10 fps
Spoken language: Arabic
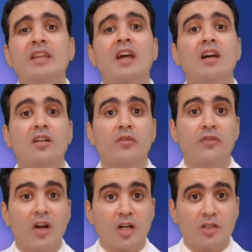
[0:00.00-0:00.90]
1%
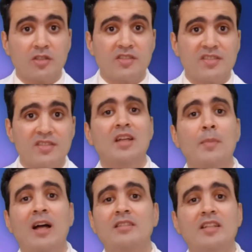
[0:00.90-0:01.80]
فقط
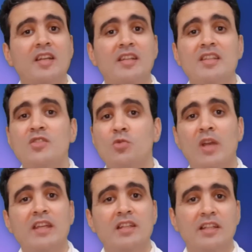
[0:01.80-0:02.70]
طبعا ده تركيز
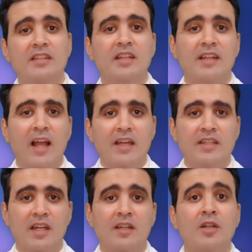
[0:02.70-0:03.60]
قليل جدا
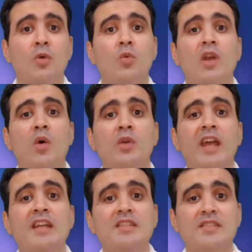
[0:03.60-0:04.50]
الحقيقة ولو
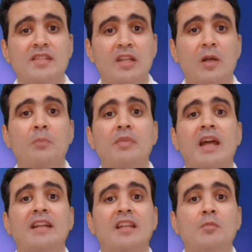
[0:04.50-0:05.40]
كان السيرم
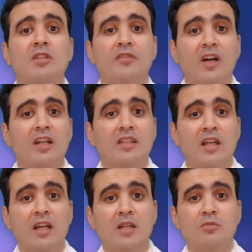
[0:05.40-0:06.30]
بيعتمد فقط
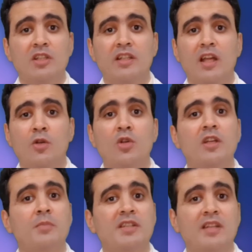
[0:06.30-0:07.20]
على حمض الجلايكوليك
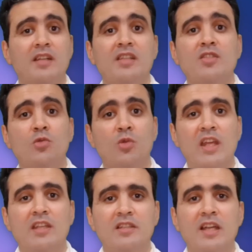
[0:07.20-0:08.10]
بالتركيز
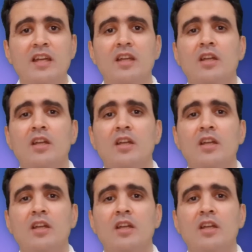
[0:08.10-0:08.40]
القليل ده